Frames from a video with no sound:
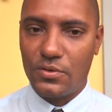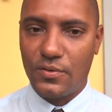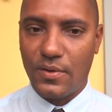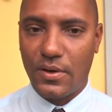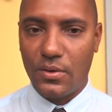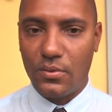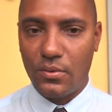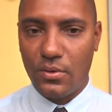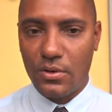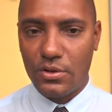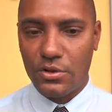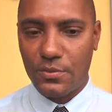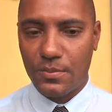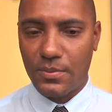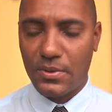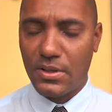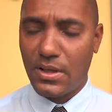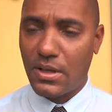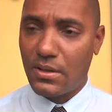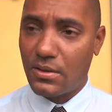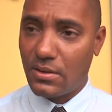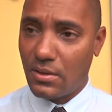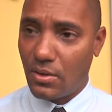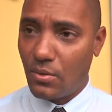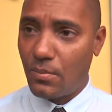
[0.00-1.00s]
os valores,
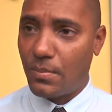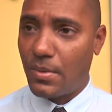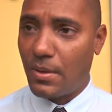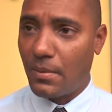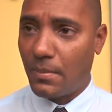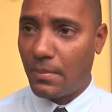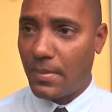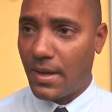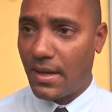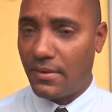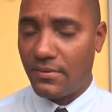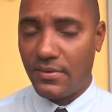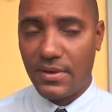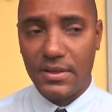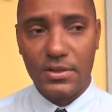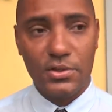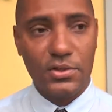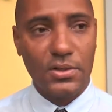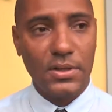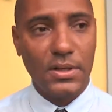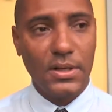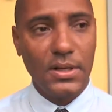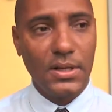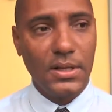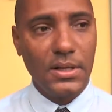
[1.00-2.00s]
portanto, não
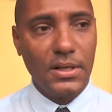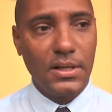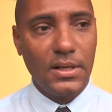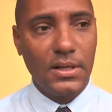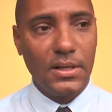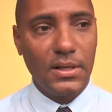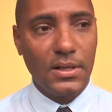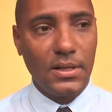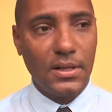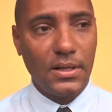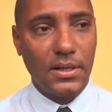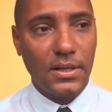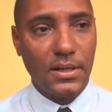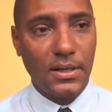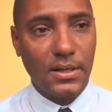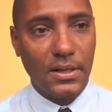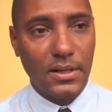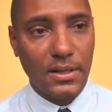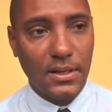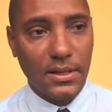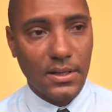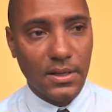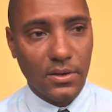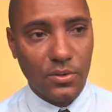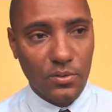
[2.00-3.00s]
palpáveis,
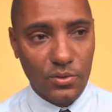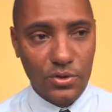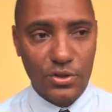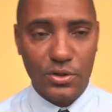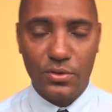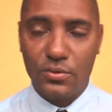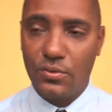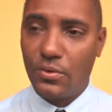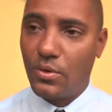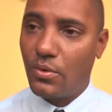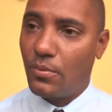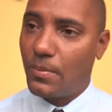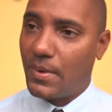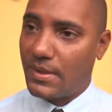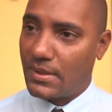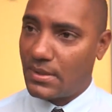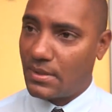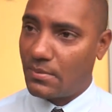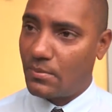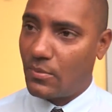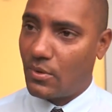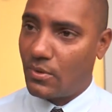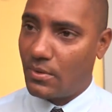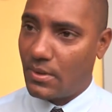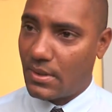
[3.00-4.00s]
eh, que constituem o
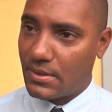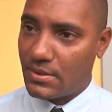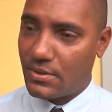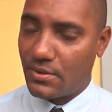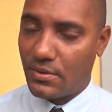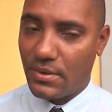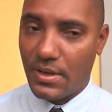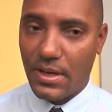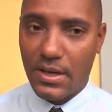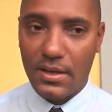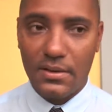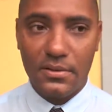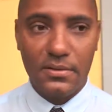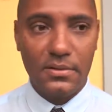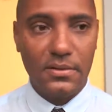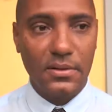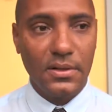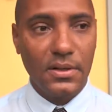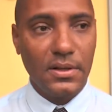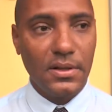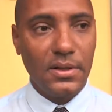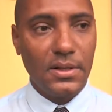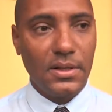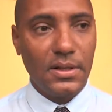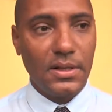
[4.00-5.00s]
patrimônio nacional.
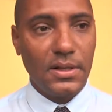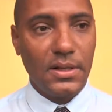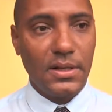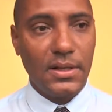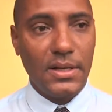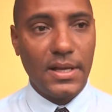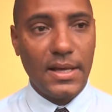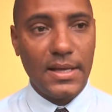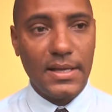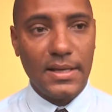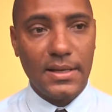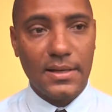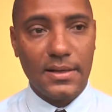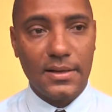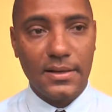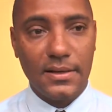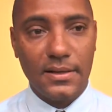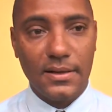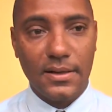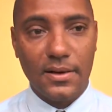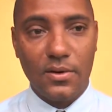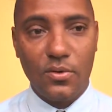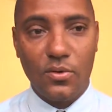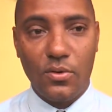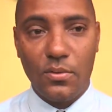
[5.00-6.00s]
Daí
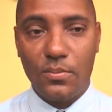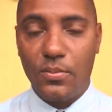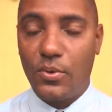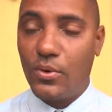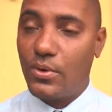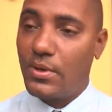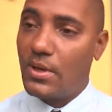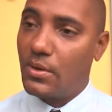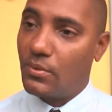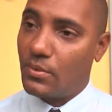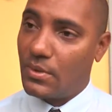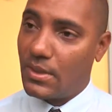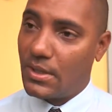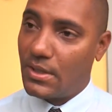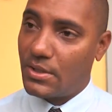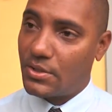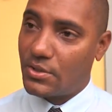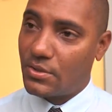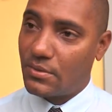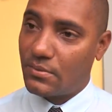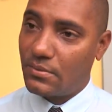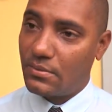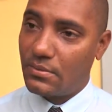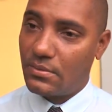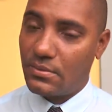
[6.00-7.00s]
que, com o apoio da
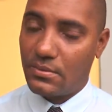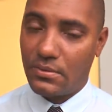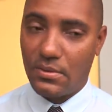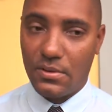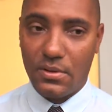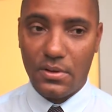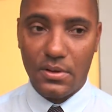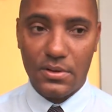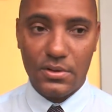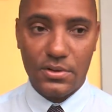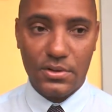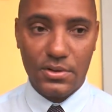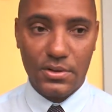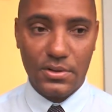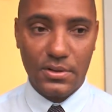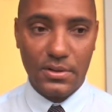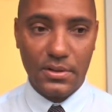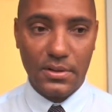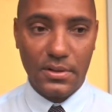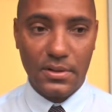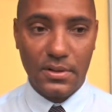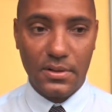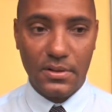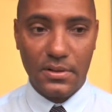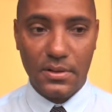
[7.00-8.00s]
Unesco, nós
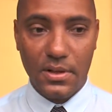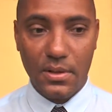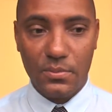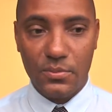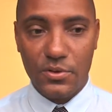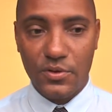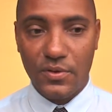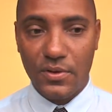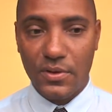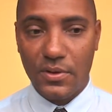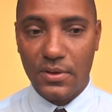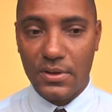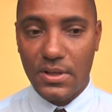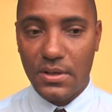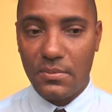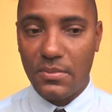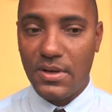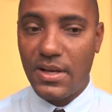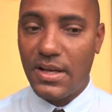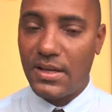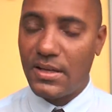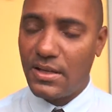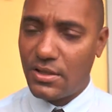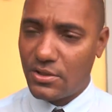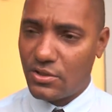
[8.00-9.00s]
eh, temos vindo a
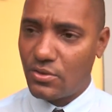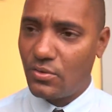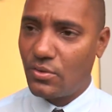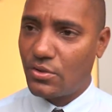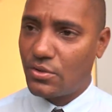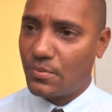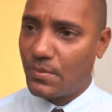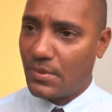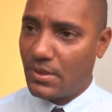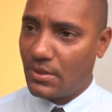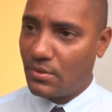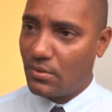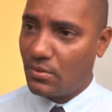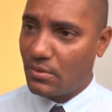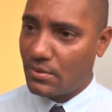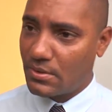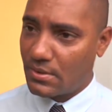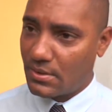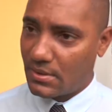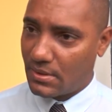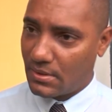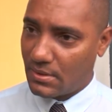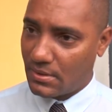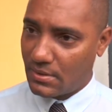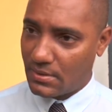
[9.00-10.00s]
trabalhar desde
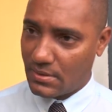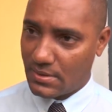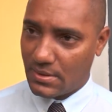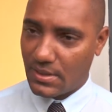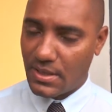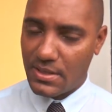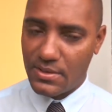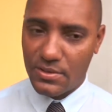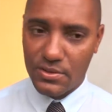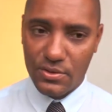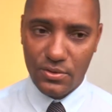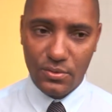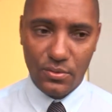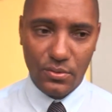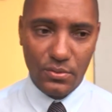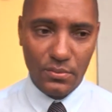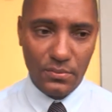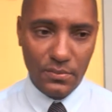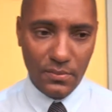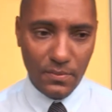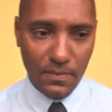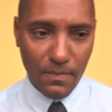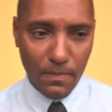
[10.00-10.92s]
2012, que se lançou